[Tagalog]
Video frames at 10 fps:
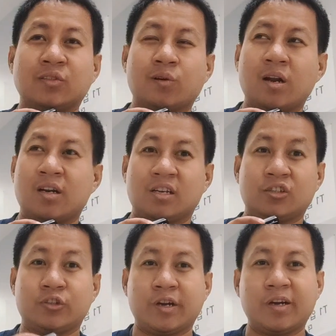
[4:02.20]
gusto ko lang na
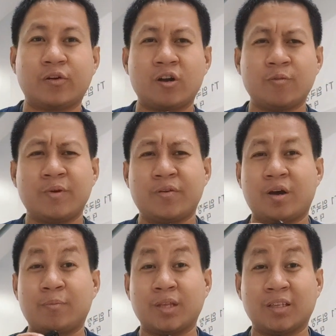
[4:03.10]
i-share kung ano ba
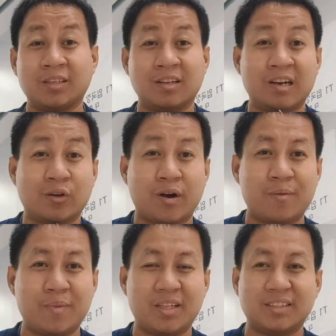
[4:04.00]
yung updated na
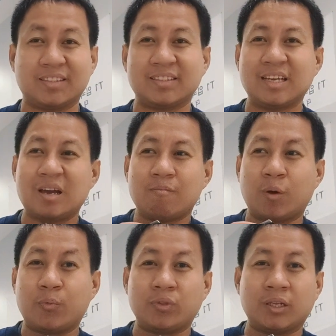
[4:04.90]
requirements
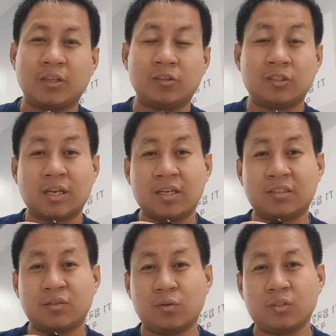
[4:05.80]
kapunta dito sa
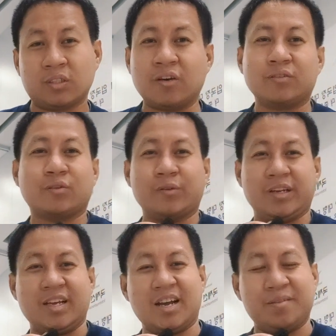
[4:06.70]
Seoul, South
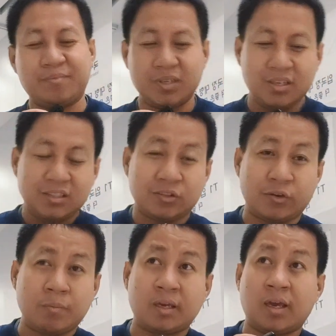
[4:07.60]
Korea. So
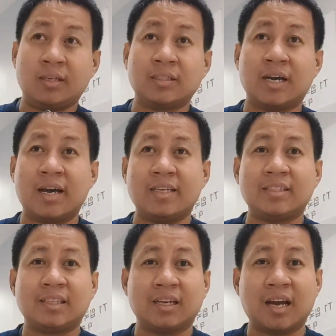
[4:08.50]
in my case
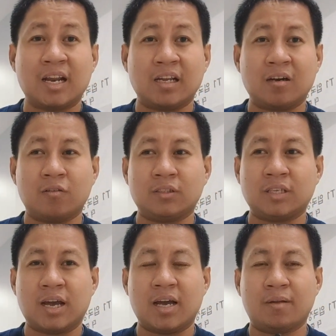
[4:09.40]
guys, nanggaling ako
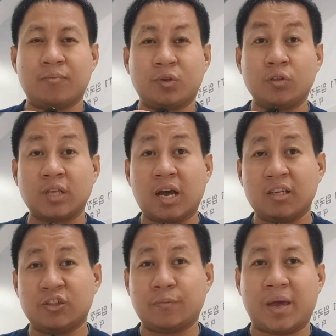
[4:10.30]
sa
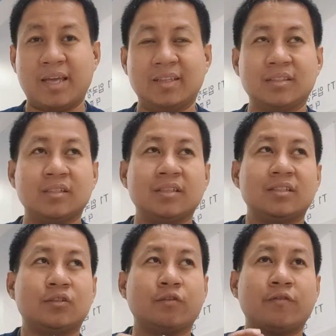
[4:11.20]
Osaka, Japan.
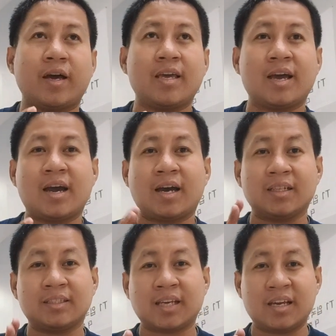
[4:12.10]
So via
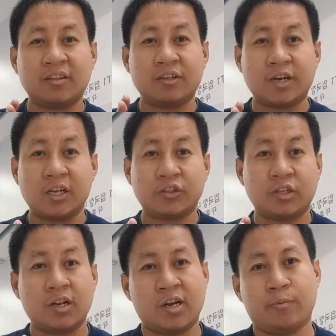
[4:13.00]
Kansai
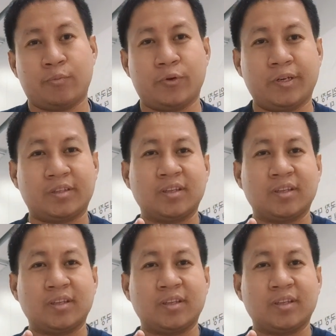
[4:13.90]
International Airport,